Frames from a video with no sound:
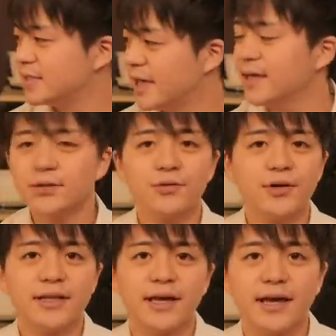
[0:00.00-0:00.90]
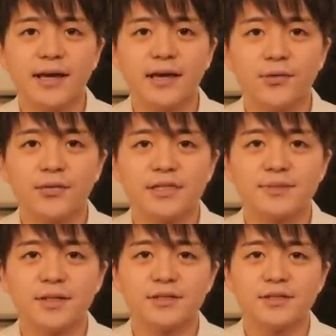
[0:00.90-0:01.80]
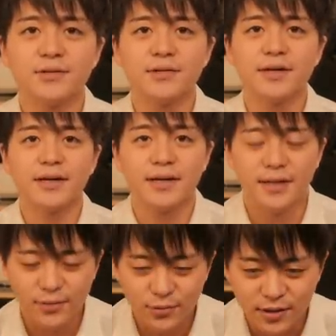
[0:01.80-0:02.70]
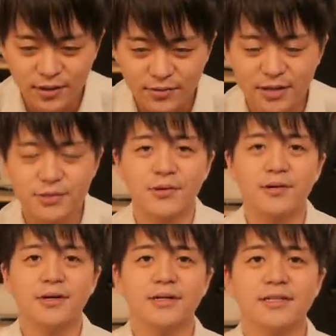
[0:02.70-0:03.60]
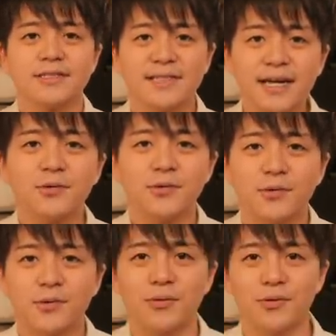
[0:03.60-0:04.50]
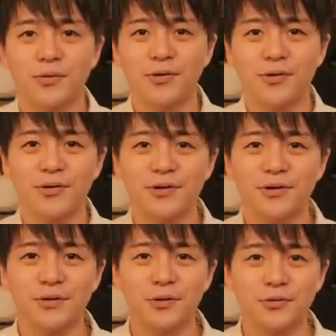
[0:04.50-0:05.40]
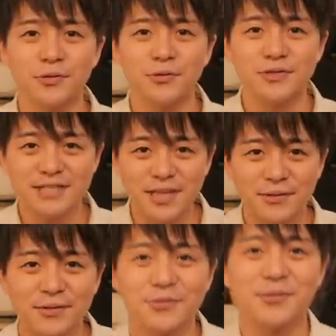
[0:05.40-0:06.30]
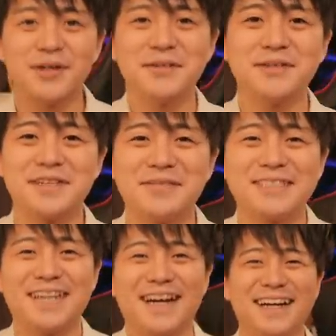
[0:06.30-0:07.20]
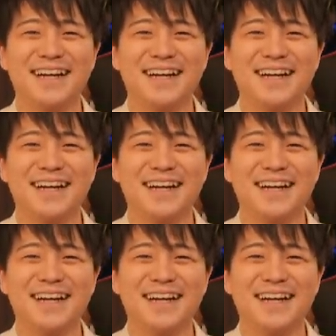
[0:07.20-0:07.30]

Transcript: はい。というわけで、えー、今日のカズマックスの、えー、コーヒーワールド、最後の、この、京都のうちでの動画でございました